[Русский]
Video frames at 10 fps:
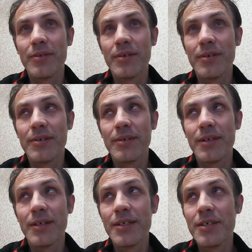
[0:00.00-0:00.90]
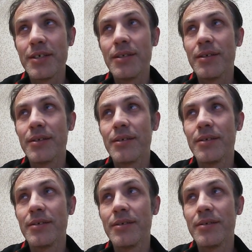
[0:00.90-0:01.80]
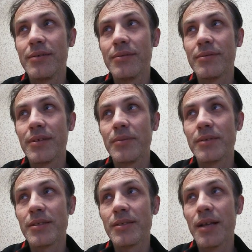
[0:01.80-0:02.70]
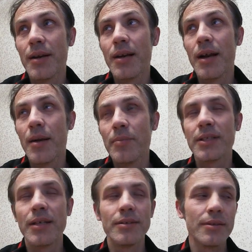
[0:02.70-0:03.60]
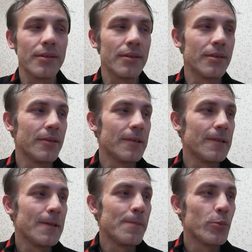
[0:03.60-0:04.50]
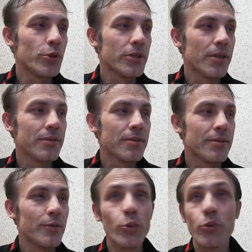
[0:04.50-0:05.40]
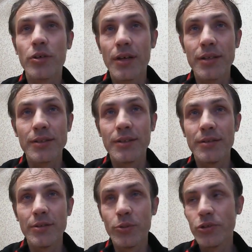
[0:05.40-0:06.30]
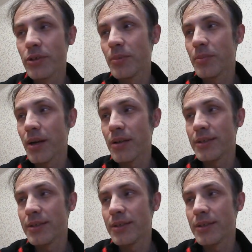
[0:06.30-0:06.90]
а, Аргентина, как, как, как бы сказать, это, можно сказать, друг России. Не то, что там как